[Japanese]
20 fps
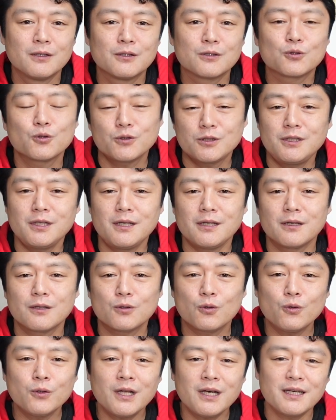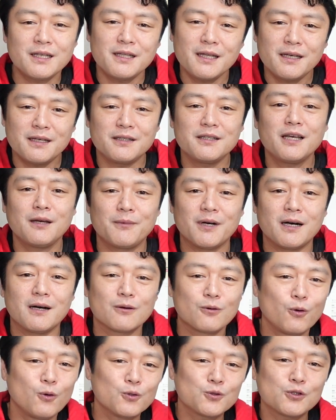そして都内で言えば
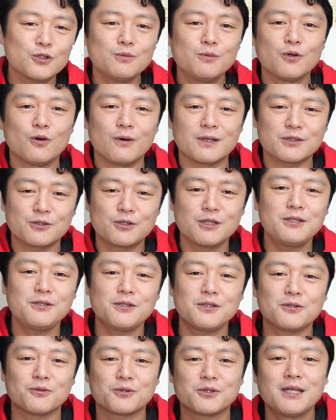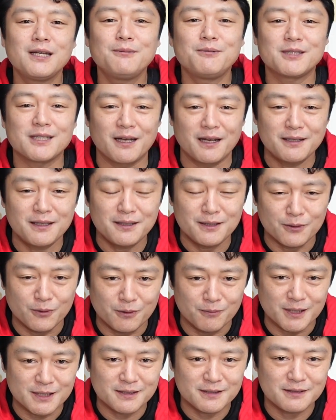交通網は次々と整備されていってお
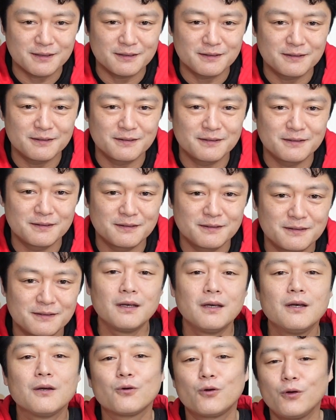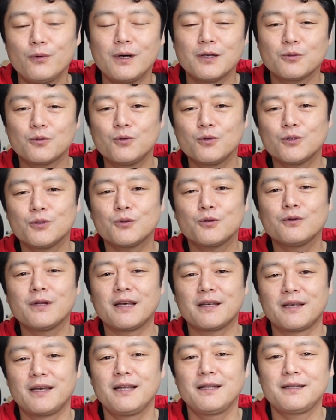ります。これは東京都
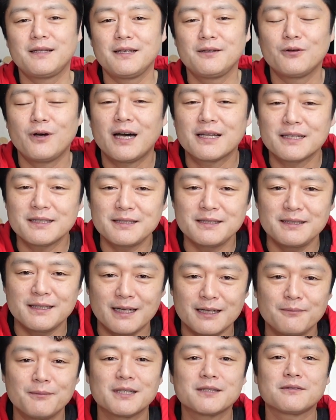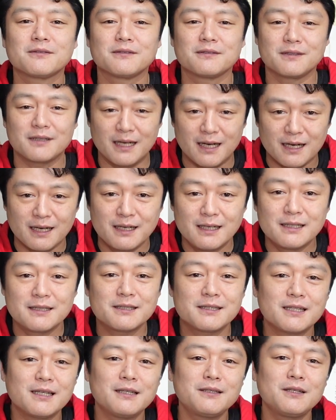内限定の話になりますが、
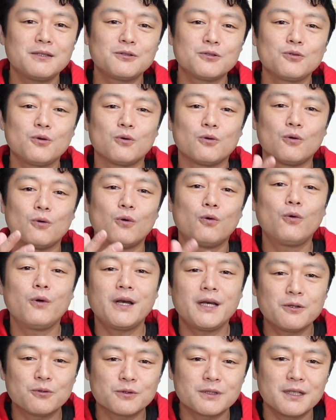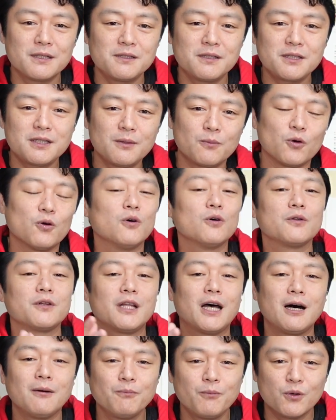地下鉄の大江戸線にしても、
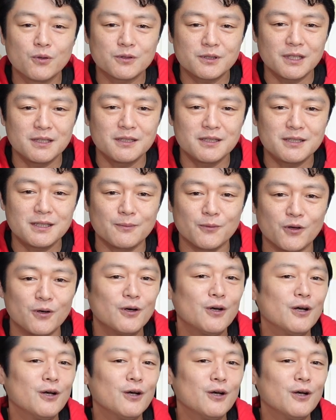南北線にしても、